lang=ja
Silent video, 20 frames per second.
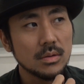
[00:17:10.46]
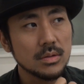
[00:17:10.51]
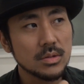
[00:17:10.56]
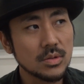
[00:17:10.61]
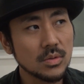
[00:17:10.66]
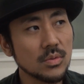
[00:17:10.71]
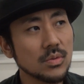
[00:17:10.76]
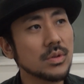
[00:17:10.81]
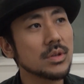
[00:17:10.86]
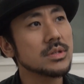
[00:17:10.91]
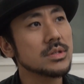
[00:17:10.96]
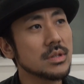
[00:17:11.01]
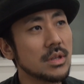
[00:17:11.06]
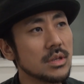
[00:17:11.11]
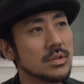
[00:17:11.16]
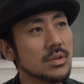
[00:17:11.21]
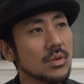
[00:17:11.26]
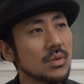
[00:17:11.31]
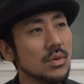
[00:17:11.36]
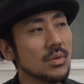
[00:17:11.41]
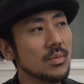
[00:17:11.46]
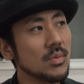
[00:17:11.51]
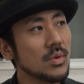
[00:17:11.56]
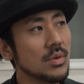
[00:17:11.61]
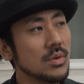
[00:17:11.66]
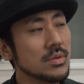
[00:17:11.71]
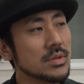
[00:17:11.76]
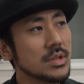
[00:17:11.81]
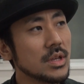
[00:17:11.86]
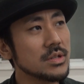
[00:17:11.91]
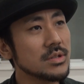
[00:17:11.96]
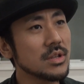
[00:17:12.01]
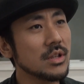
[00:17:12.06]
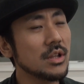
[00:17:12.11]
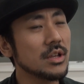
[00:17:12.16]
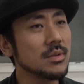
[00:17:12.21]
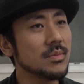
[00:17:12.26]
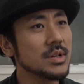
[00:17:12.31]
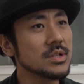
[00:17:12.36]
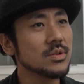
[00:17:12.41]
そうですねそこも最終
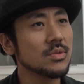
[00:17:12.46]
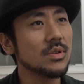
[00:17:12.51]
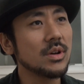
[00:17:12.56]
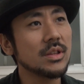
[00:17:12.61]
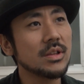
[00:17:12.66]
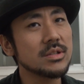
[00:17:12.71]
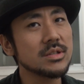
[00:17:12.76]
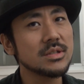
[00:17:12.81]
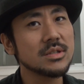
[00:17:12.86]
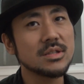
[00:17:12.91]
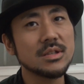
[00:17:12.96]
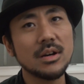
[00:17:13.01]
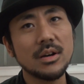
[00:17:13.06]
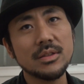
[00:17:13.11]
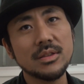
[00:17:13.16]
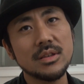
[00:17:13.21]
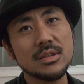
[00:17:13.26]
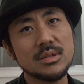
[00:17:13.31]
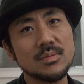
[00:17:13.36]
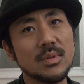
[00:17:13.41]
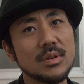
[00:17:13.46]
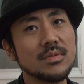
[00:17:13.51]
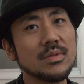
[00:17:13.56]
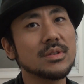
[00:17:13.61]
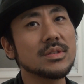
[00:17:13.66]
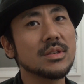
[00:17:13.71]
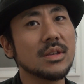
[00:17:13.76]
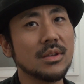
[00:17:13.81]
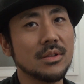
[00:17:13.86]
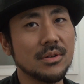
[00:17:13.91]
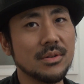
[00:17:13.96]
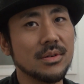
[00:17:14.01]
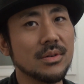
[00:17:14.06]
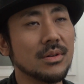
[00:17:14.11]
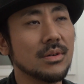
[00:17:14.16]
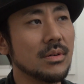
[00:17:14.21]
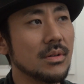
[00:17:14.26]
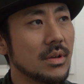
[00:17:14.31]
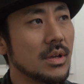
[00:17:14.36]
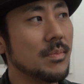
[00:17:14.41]
的には居場所の話につながってしまうんですけ
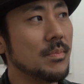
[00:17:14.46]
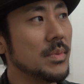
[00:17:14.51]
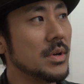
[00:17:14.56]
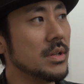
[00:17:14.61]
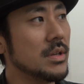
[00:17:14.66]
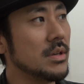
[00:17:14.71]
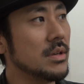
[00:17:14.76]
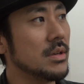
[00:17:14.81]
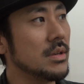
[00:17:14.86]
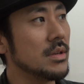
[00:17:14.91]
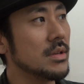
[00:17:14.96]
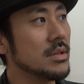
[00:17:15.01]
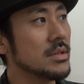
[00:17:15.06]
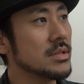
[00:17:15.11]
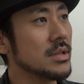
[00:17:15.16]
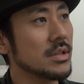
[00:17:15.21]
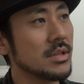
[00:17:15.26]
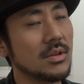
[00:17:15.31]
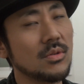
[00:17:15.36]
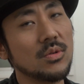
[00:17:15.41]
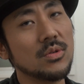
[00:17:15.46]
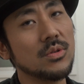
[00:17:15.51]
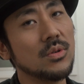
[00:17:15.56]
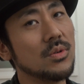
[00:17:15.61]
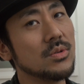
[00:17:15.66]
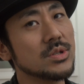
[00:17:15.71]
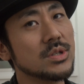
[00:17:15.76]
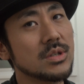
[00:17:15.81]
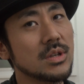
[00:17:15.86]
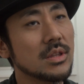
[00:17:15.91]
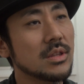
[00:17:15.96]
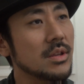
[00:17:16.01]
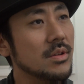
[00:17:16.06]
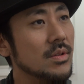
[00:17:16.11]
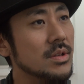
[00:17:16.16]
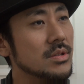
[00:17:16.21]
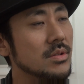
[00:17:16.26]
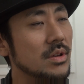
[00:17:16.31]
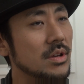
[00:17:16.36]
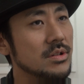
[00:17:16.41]
どやっぱり先ほどおっしゃったよ
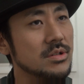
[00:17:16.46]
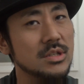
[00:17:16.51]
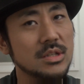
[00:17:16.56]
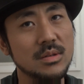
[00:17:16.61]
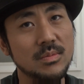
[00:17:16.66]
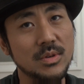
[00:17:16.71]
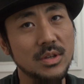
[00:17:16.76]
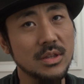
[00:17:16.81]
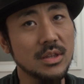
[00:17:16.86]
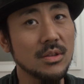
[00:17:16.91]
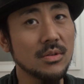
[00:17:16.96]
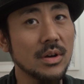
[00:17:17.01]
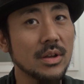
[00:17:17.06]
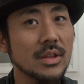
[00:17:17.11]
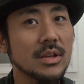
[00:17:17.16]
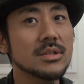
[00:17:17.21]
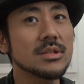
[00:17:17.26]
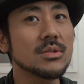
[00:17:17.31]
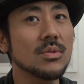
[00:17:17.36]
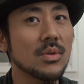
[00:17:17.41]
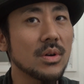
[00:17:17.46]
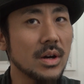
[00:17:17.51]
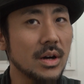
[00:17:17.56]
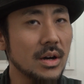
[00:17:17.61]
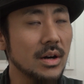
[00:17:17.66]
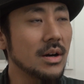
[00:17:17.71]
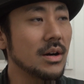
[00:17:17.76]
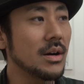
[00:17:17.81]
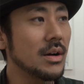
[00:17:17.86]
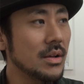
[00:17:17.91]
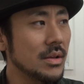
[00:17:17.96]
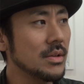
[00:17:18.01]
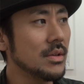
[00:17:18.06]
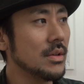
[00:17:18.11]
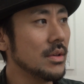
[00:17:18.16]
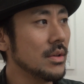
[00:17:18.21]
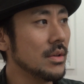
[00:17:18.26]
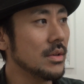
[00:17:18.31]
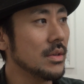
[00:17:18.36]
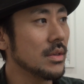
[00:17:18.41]
うなその LGBT の話とか、
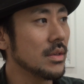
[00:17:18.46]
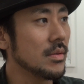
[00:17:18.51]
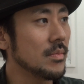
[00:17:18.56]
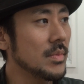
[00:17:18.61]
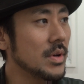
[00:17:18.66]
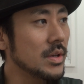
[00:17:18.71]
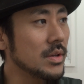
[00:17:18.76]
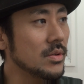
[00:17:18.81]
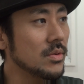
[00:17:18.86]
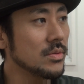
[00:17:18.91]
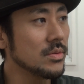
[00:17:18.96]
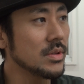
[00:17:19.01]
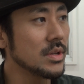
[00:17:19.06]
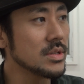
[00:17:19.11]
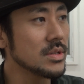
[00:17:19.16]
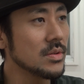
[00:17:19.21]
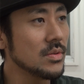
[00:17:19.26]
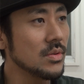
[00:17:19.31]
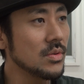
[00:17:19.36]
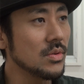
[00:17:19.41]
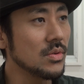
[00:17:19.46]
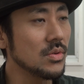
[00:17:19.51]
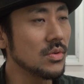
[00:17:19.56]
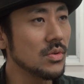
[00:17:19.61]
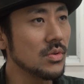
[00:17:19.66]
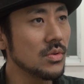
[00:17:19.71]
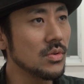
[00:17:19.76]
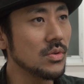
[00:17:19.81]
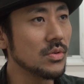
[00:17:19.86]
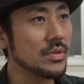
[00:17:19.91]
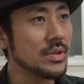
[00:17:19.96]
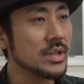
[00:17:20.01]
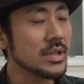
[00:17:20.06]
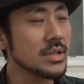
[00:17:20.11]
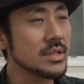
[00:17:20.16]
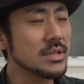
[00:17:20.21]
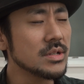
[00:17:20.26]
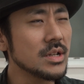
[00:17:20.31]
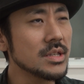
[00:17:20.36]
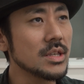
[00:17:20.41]
まあ、いろんなその生
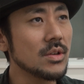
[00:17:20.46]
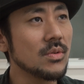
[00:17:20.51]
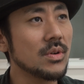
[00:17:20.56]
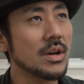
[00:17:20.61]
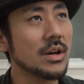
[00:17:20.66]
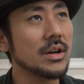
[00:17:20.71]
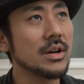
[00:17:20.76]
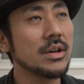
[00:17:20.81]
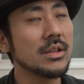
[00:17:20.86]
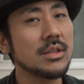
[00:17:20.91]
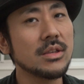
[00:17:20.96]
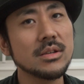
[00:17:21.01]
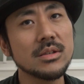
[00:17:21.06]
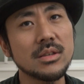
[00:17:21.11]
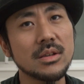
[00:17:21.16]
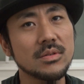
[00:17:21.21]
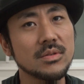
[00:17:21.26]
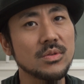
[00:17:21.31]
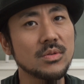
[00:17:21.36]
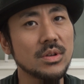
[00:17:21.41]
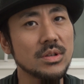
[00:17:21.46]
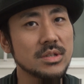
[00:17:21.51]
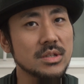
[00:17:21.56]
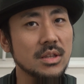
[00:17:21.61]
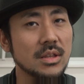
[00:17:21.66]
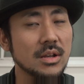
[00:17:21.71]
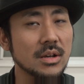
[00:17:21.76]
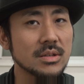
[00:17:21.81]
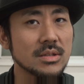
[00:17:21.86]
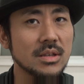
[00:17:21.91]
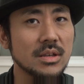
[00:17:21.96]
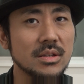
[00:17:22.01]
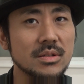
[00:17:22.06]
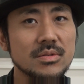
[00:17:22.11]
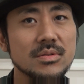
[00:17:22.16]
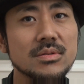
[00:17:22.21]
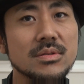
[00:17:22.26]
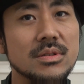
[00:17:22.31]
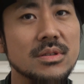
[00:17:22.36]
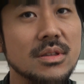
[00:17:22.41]
きづらさを抱えて生きてる人たちってたくさんい
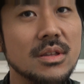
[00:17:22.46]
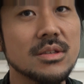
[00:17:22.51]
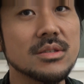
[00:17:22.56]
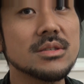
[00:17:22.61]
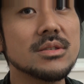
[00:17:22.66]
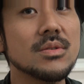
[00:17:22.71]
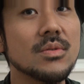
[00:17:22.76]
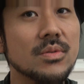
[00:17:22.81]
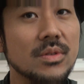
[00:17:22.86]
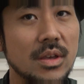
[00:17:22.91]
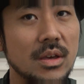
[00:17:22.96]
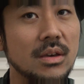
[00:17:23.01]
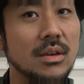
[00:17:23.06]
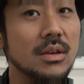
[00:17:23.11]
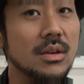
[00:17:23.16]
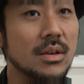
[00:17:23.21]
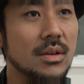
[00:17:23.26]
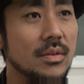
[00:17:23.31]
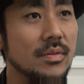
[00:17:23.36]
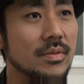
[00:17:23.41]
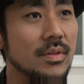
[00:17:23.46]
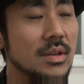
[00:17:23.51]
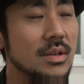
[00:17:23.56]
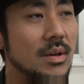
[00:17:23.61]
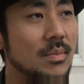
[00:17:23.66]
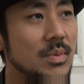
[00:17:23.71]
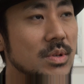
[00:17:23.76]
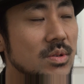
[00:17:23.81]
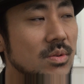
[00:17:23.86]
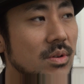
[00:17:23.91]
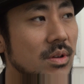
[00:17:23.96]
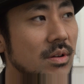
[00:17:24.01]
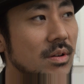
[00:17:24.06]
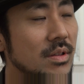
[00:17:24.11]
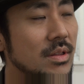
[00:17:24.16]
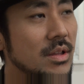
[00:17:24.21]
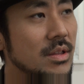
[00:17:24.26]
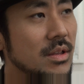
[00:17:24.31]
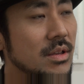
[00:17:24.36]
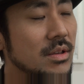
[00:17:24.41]
るんですよね。でやっぱそれ
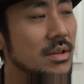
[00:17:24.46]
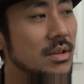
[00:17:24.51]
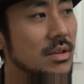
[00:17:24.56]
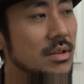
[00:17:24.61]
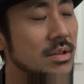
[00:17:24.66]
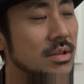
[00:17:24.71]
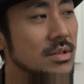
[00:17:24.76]
はなぜ